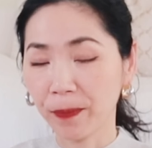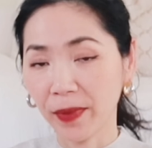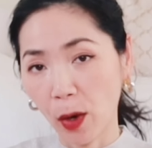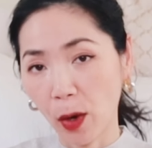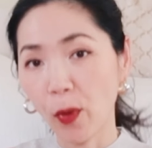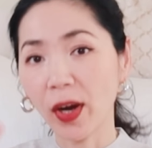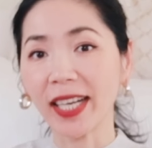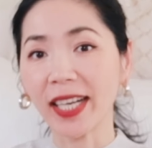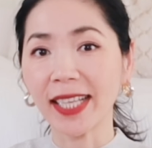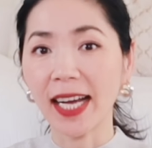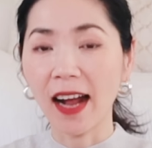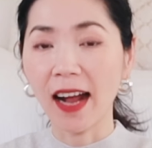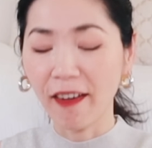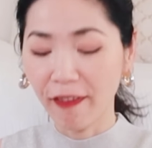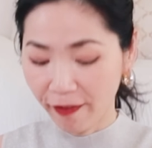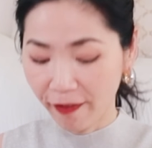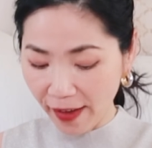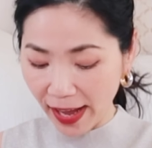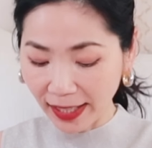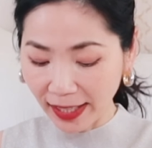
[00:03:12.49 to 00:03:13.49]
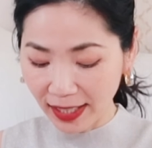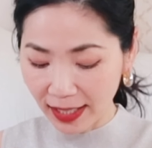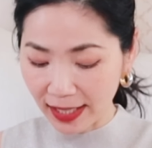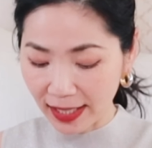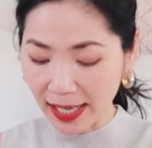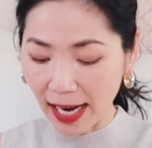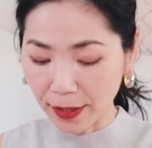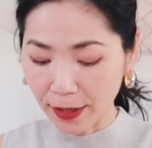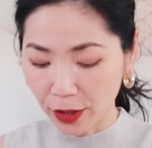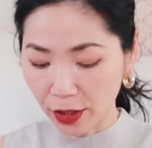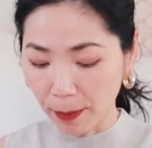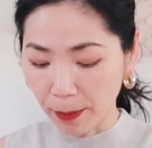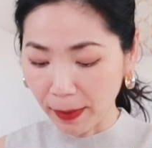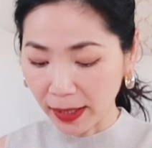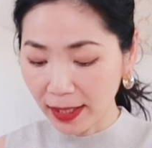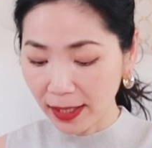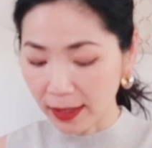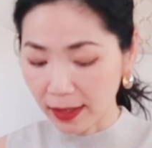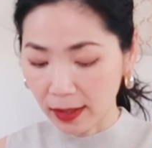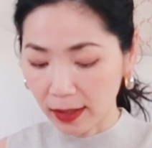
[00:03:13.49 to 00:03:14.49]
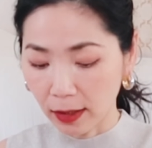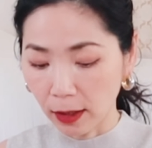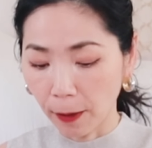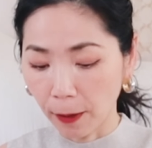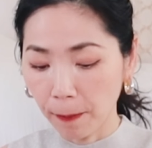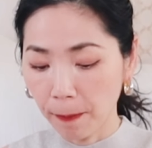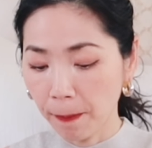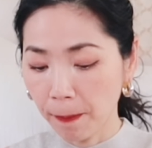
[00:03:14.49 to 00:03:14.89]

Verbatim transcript: 那我给大家翻译一下是什么意思。